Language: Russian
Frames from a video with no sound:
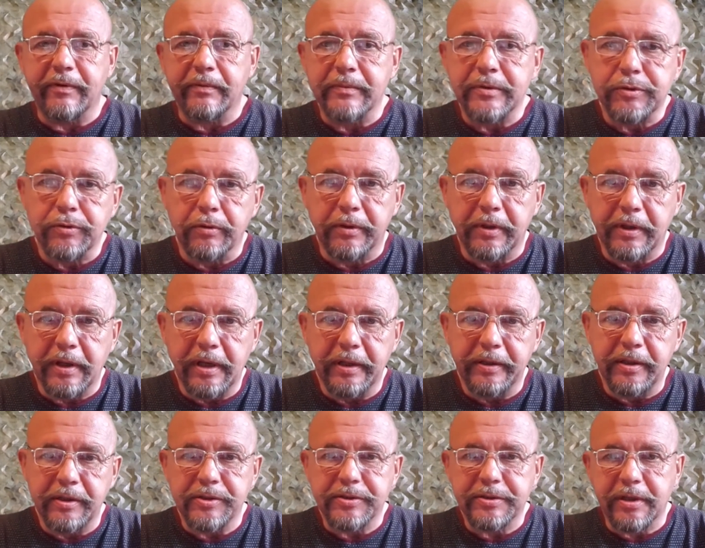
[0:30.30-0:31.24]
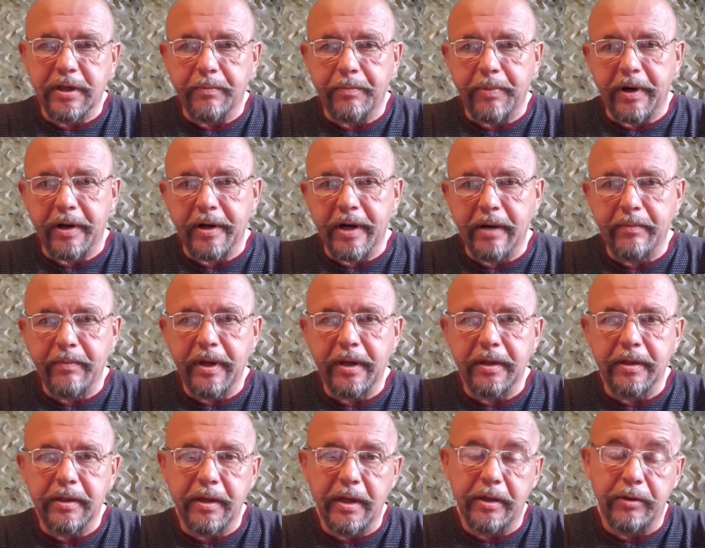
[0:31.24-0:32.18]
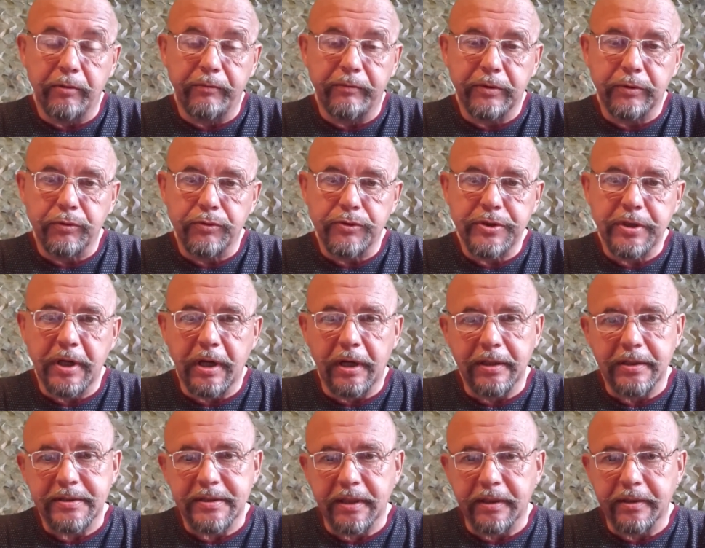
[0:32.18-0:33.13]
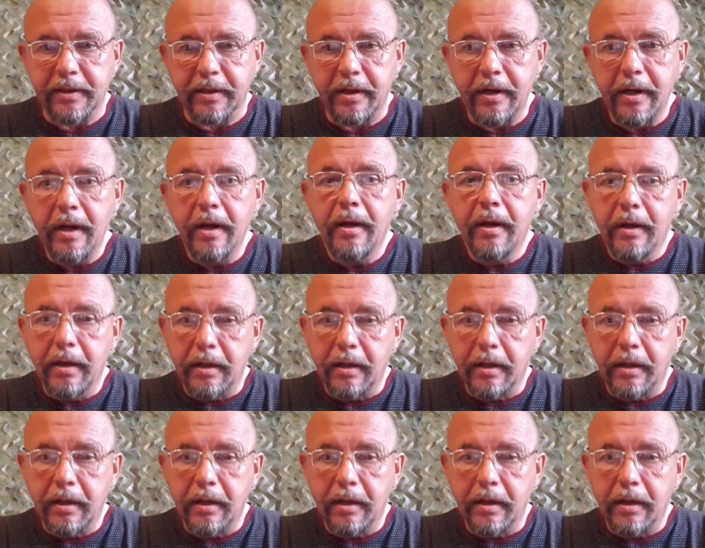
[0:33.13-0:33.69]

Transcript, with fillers: информационно-аналитическая программа, и я ее ведущий Александр